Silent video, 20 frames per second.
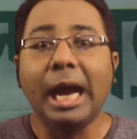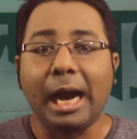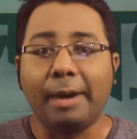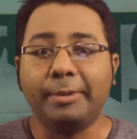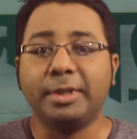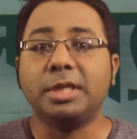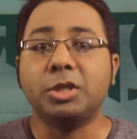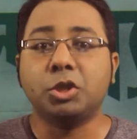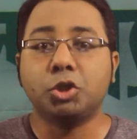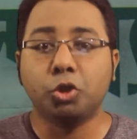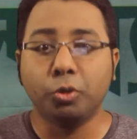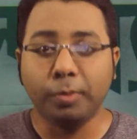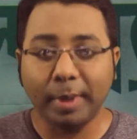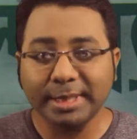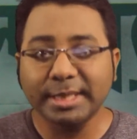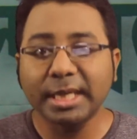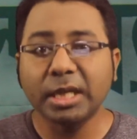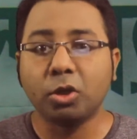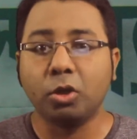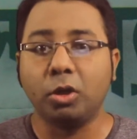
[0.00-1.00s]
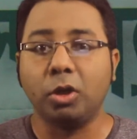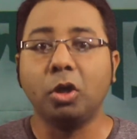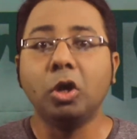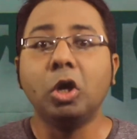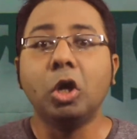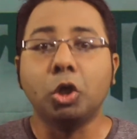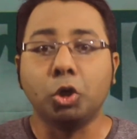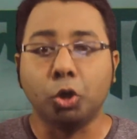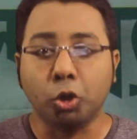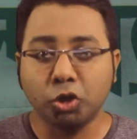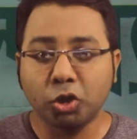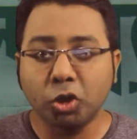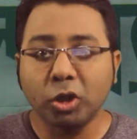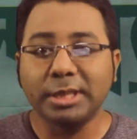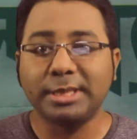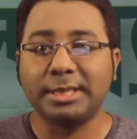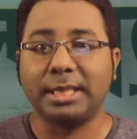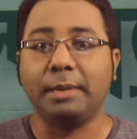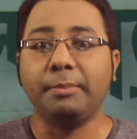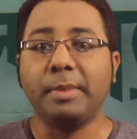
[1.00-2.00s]
আমাদের শুভেচ্ছা রইল নজরুল
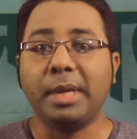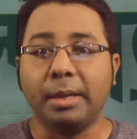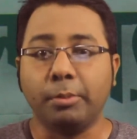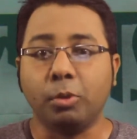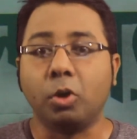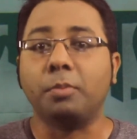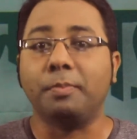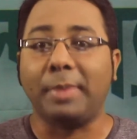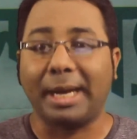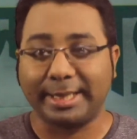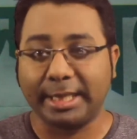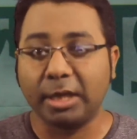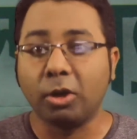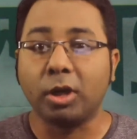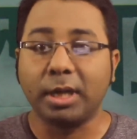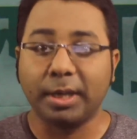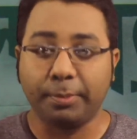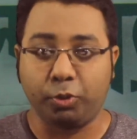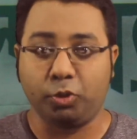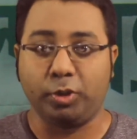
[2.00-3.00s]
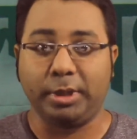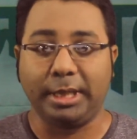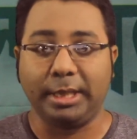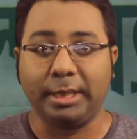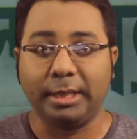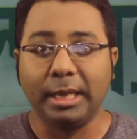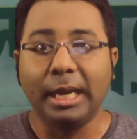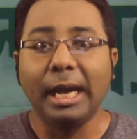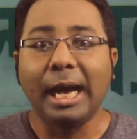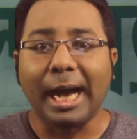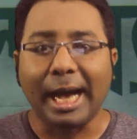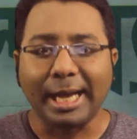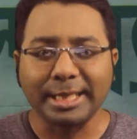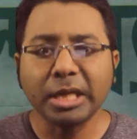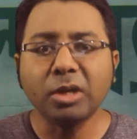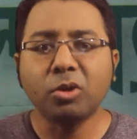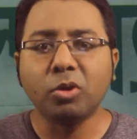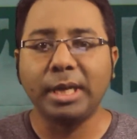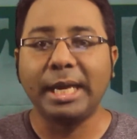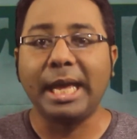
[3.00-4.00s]
ইসলাম এবং বাতিঘরের প্রতি
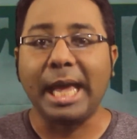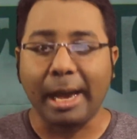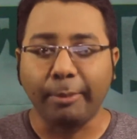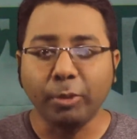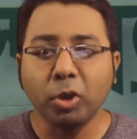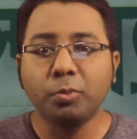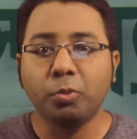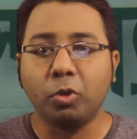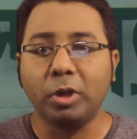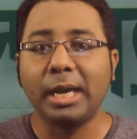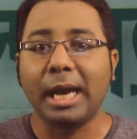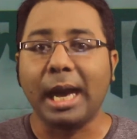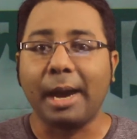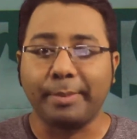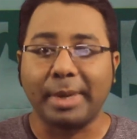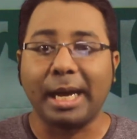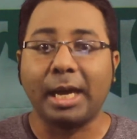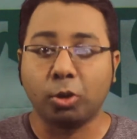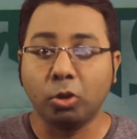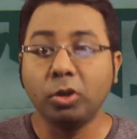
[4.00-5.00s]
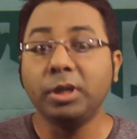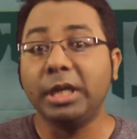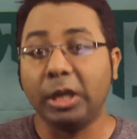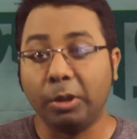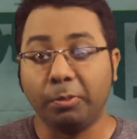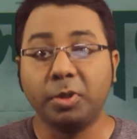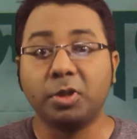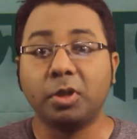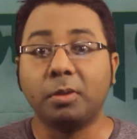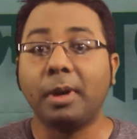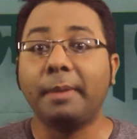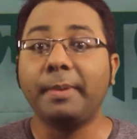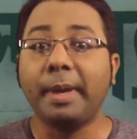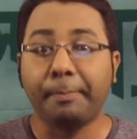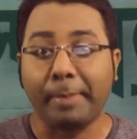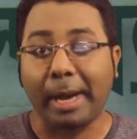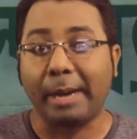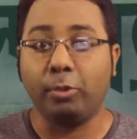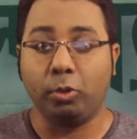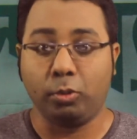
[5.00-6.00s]
আশা করি এমন বই আমরা আরও নিয়মিতভাবে
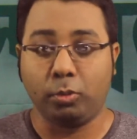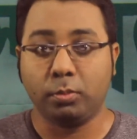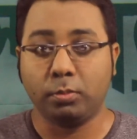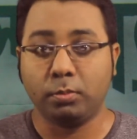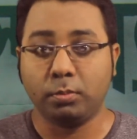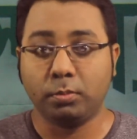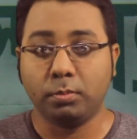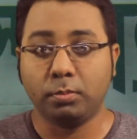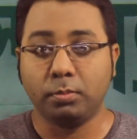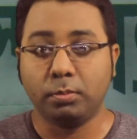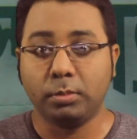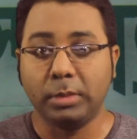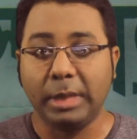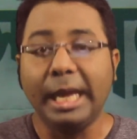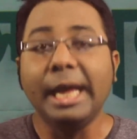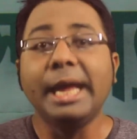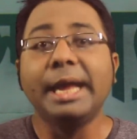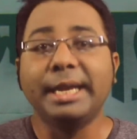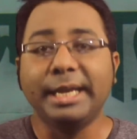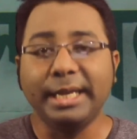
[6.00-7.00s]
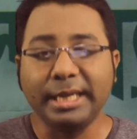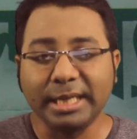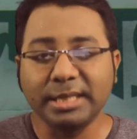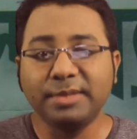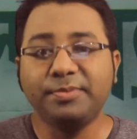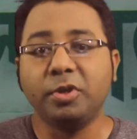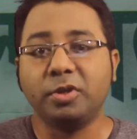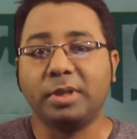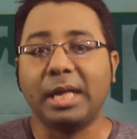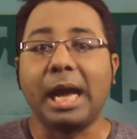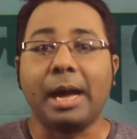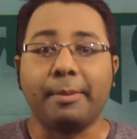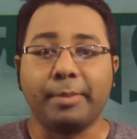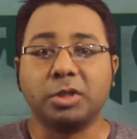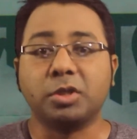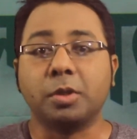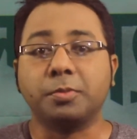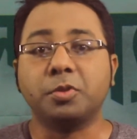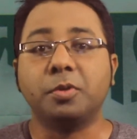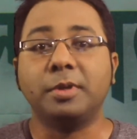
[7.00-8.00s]
পাব রিডার্স ভিউতে
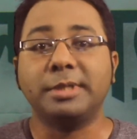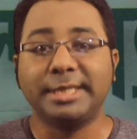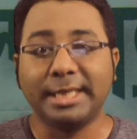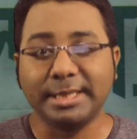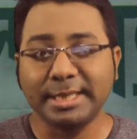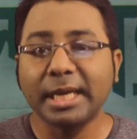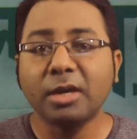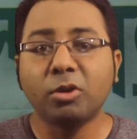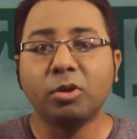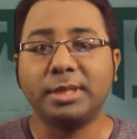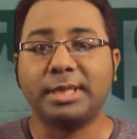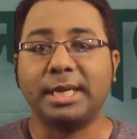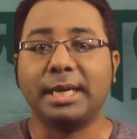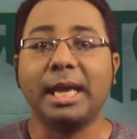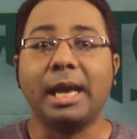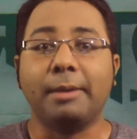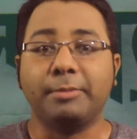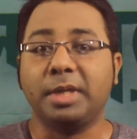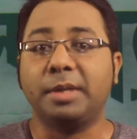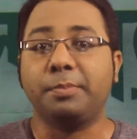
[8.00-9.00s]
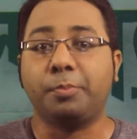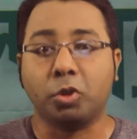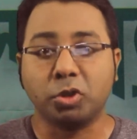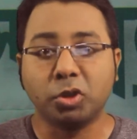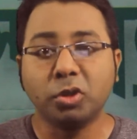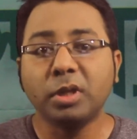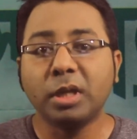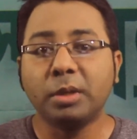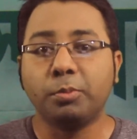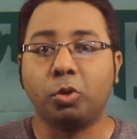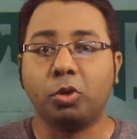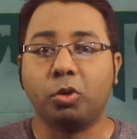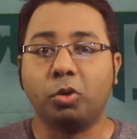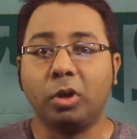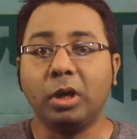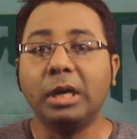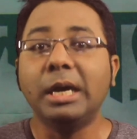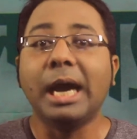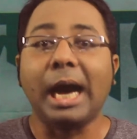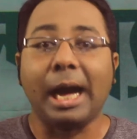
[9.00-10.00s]
আমরা সবসময় চেষ্টা করে থাকি আমাদের পছন্দের
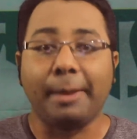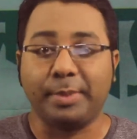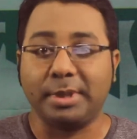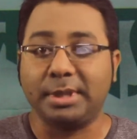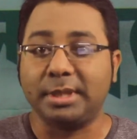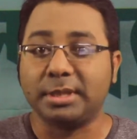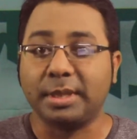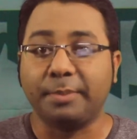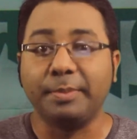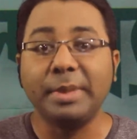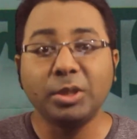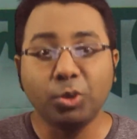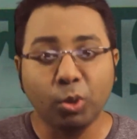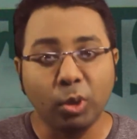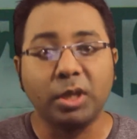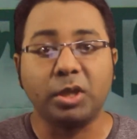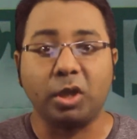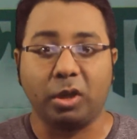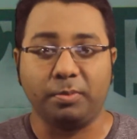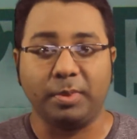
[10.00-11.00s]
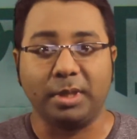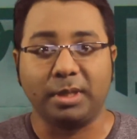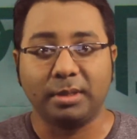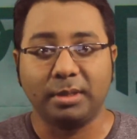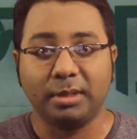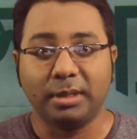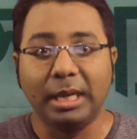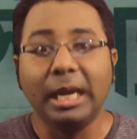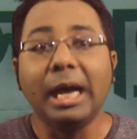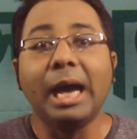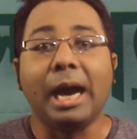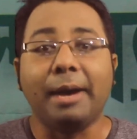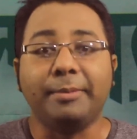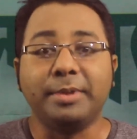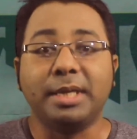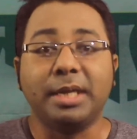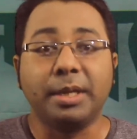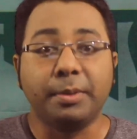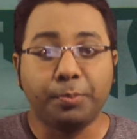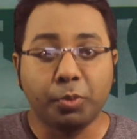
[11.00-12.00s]
বইগুলো আপনাদের সামনে তুলে ধরবার
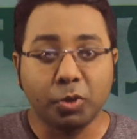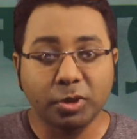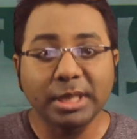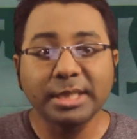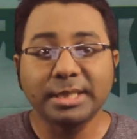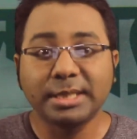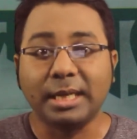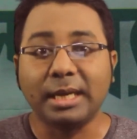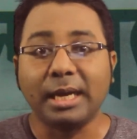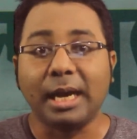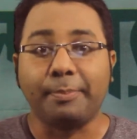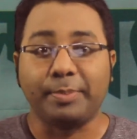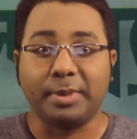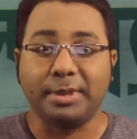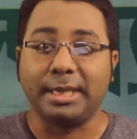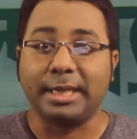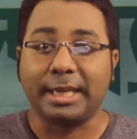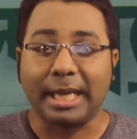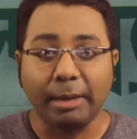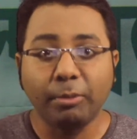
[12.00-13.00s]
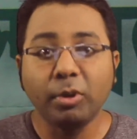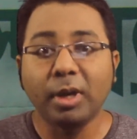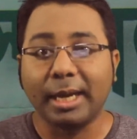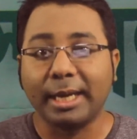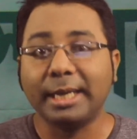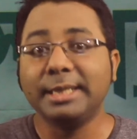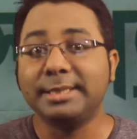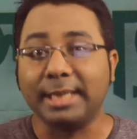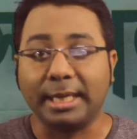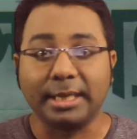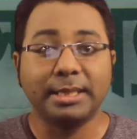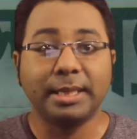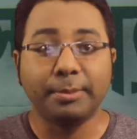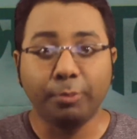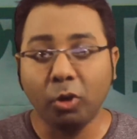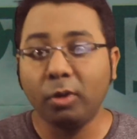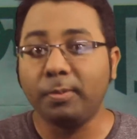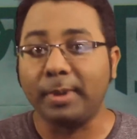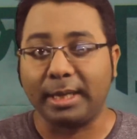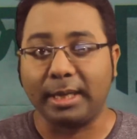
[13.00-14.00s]
আমাদের এই প্রচেষ্টা আপনাদের কেমন লাগে জানাতে
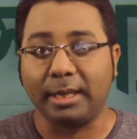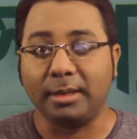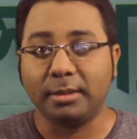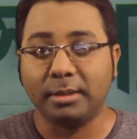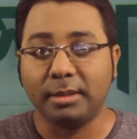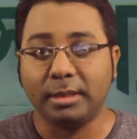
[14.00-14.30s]
ভুলবেন না